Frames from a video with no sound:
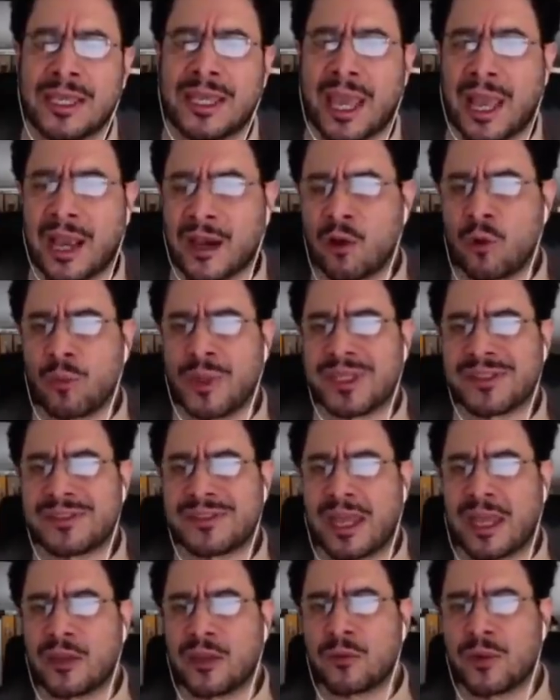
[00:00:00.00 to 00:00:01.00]
que ha
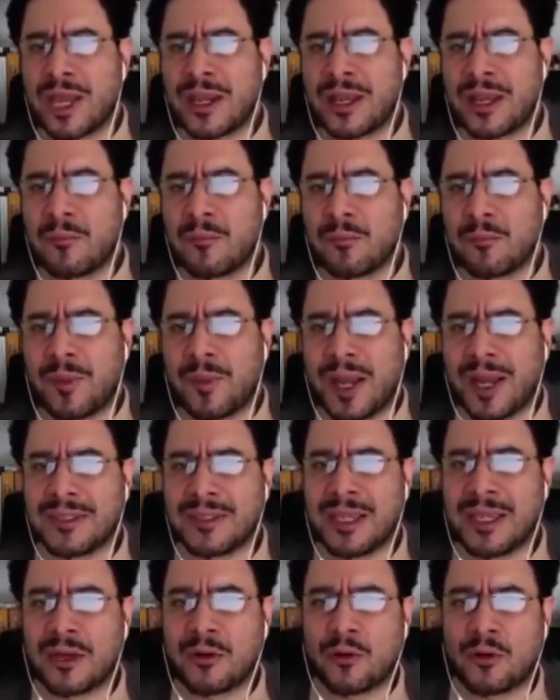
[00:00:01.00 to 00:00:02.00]
comenzado una
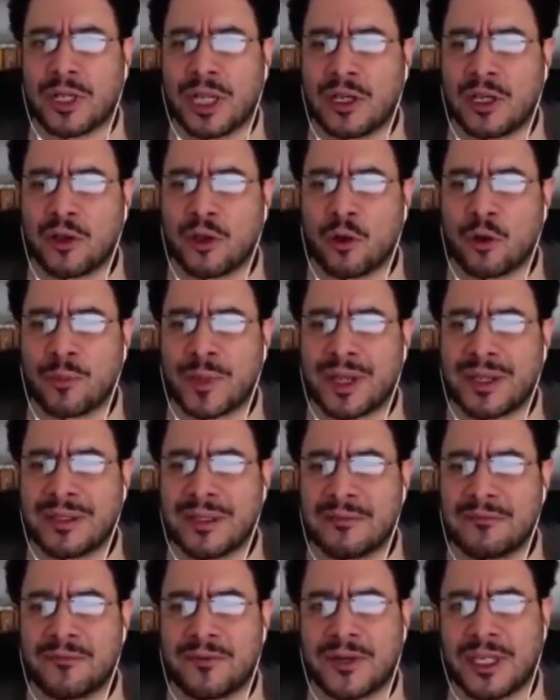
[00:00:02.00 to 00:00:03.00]
campaña con el nombre
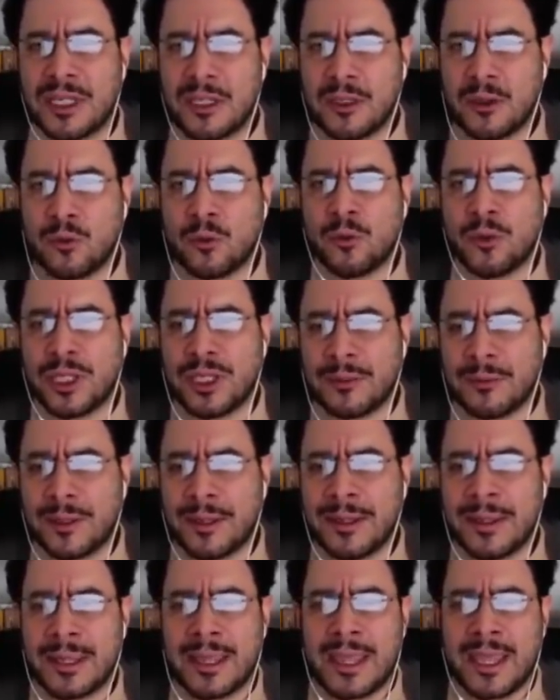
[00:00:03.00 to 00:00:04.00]
de Free
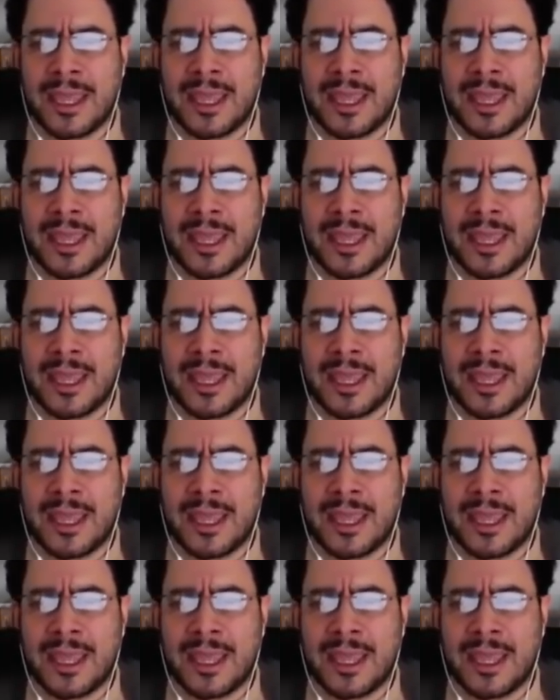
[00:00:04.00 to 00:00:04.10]
Uribe,